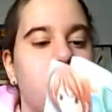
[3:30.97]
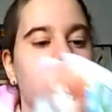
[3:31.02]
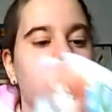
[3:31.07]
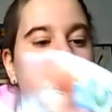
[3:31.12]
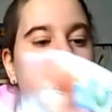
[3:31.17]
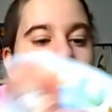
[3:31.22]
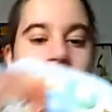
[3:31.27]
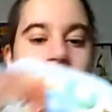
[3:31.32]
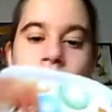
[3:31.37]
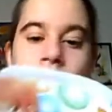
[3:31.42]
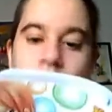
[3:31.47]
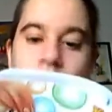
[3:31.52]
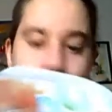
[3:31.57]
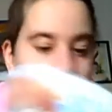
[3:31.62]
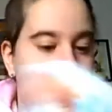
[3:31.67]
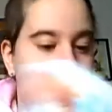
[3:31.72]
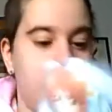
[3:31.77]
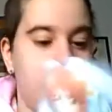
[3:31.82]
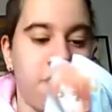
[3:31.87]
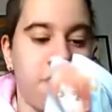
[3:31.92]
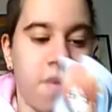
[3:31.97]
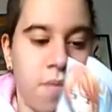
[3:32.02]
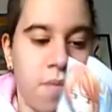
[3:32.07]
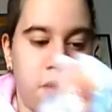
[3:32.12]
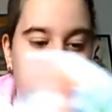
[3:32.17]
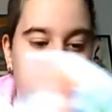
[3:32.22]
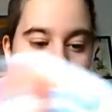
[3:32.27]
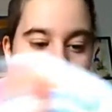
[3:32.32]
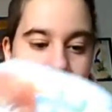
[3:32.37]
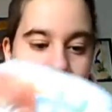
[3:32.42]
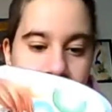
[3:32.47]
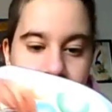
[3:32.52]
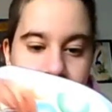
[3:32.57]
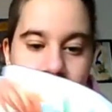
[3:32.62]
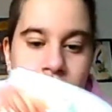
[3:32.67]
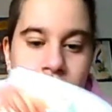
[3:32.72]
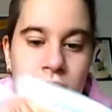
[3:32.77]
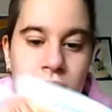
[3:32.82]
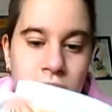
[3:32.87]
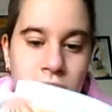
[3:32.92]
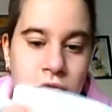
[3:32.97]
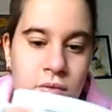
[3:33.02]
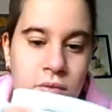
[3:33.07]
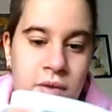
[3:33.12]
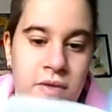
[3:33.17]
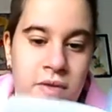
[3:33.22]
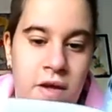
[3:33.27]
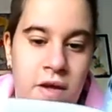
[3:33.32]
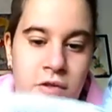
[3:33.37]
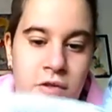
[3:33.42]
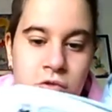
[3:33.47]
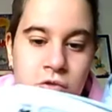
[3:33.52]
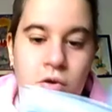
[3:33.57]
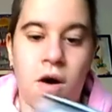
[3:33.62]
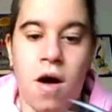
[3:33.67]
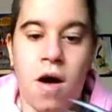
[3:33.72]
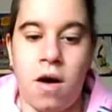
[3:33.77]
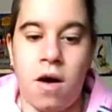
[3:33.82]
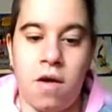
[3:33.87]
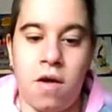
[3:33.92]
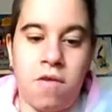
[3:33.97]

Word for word: comunque eh, la carta è migliorata questo va detto anche